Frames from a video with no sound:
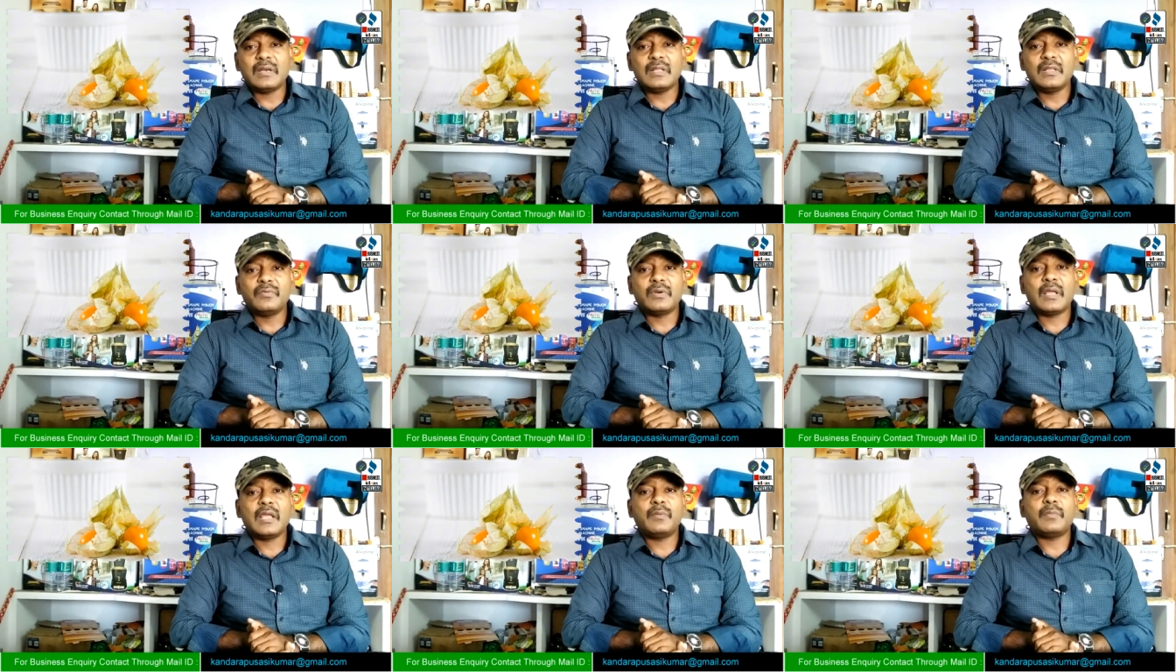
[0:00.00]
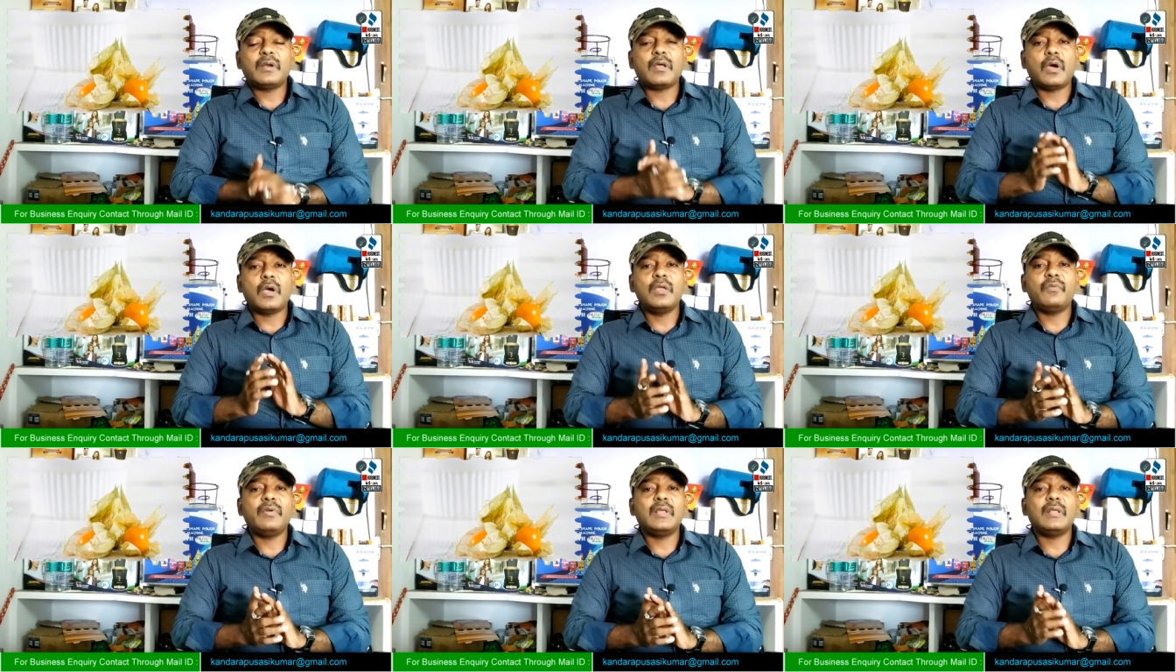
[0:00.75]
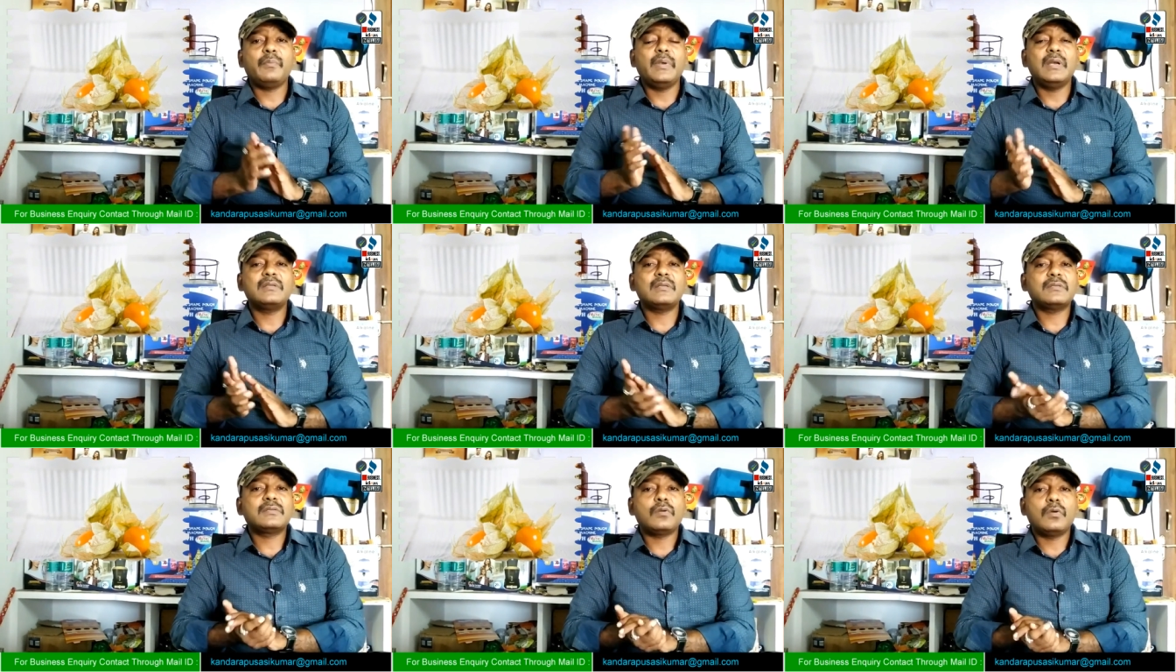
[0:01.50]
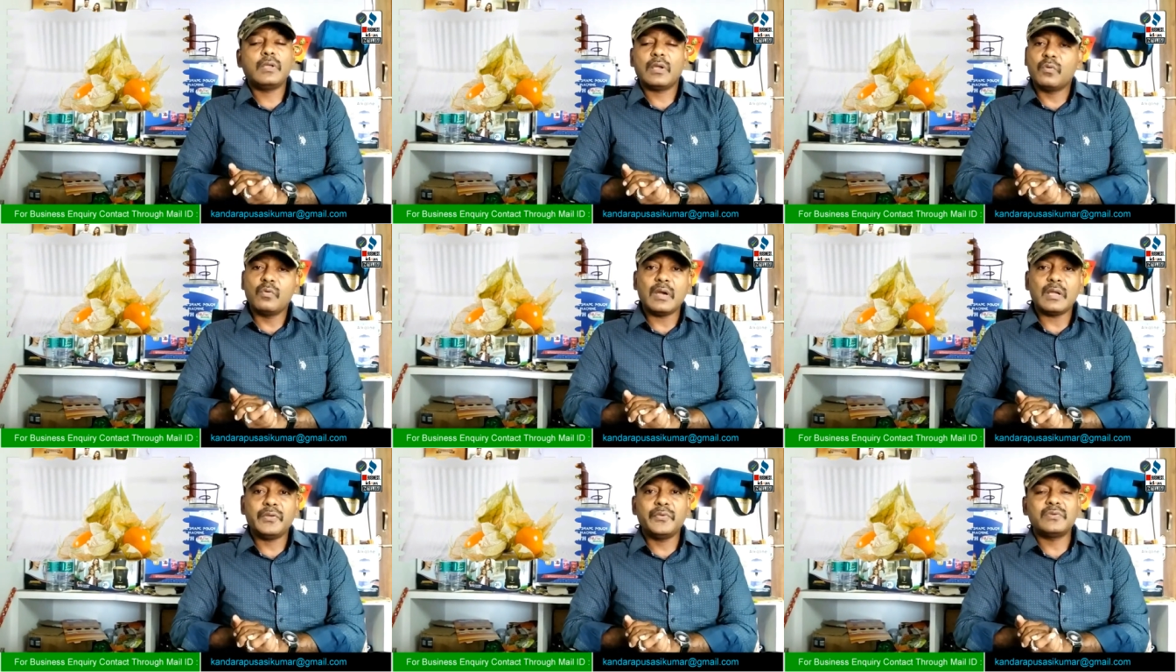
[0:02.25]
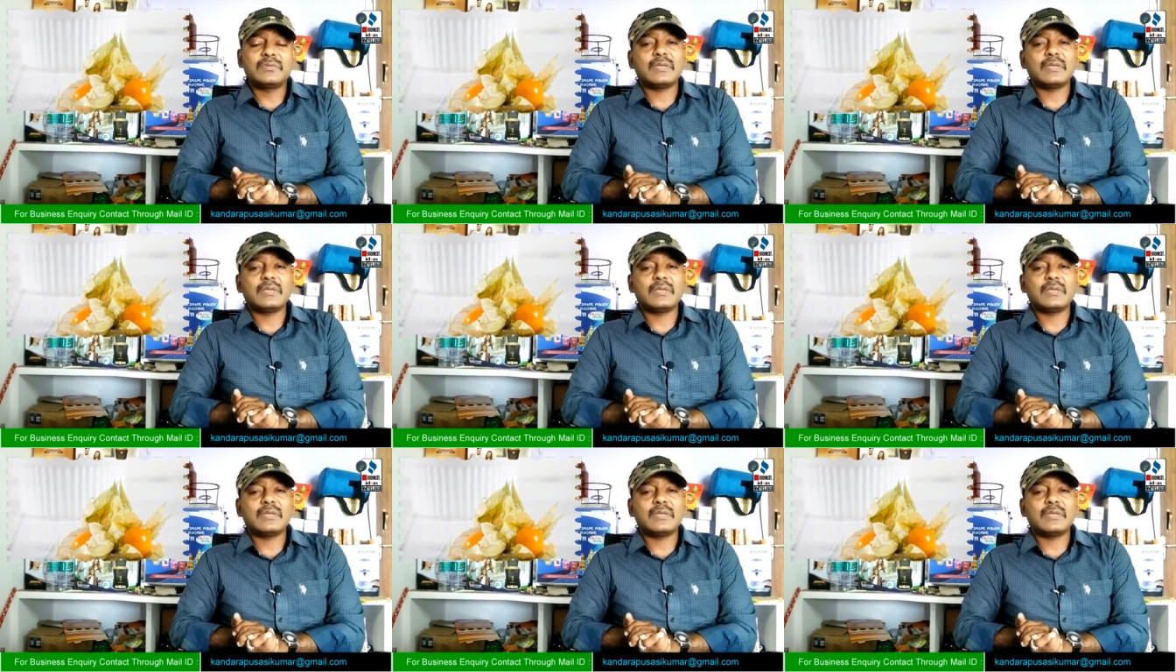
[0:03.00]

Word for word: అనేది ఉన్నాయన్నమాట ఆయుర్వేద మెడిసిన్స్లో ఎక్కువగా యూజ్